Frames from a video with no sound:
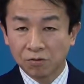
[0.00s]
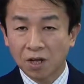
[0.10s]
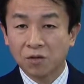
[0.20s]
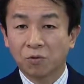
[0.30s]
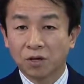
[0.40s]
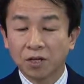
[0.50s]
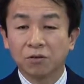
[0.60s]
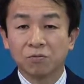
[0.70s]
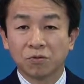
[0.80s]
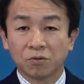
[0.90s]
内容かな
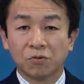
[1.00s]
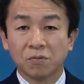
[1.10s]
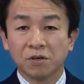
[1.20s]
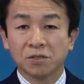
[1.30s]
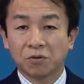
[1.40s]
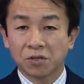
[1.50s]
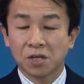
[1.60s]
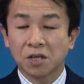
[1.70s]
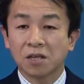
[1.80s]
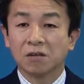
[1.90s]
というふうに思いますので
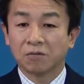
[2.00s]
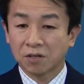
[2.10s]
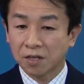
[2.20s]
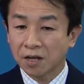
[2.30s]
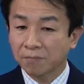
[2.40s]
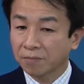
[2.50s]
是非聞いてください。